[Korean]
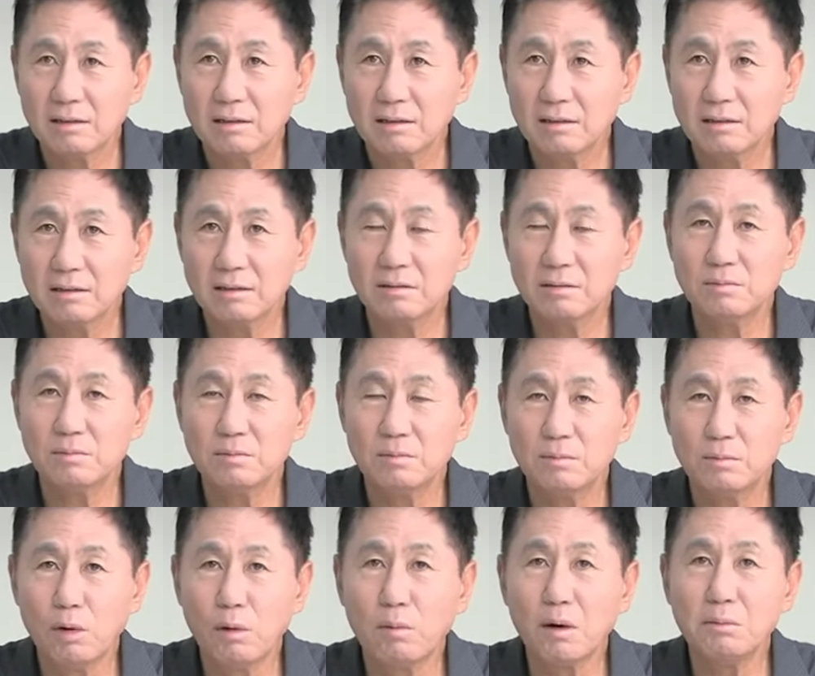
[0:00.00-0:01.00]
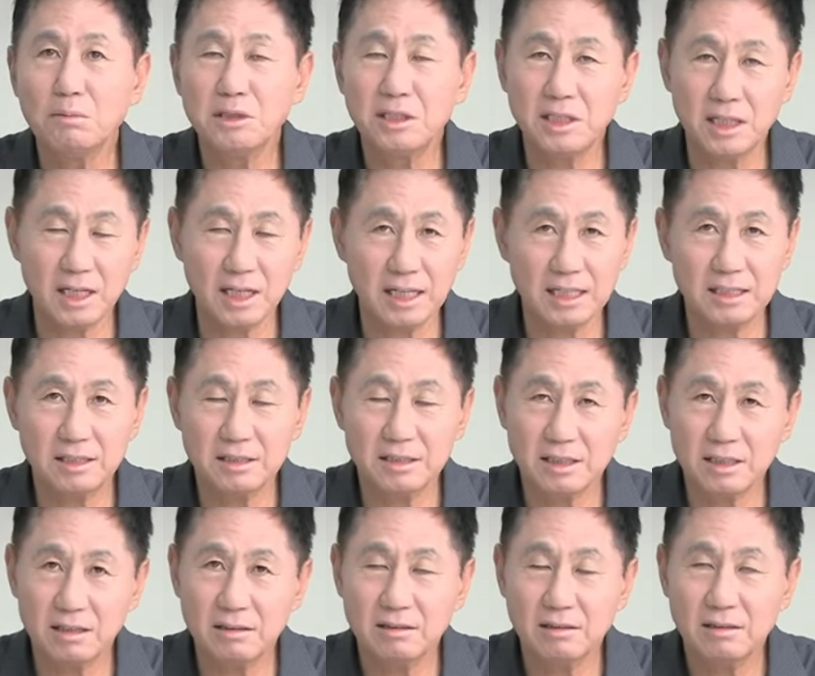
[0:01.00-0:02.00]
그 모범시장
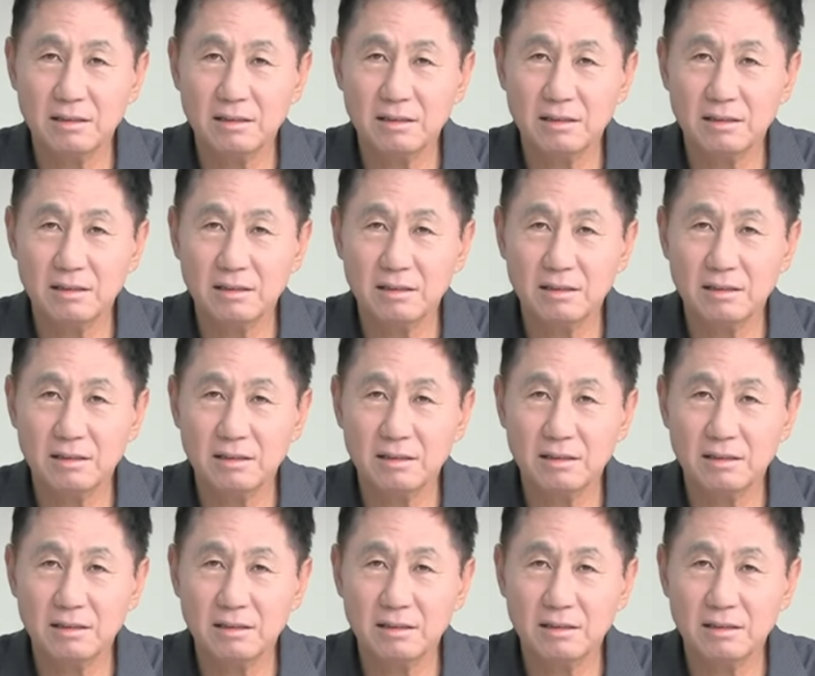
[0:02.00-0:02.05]
아니었어요?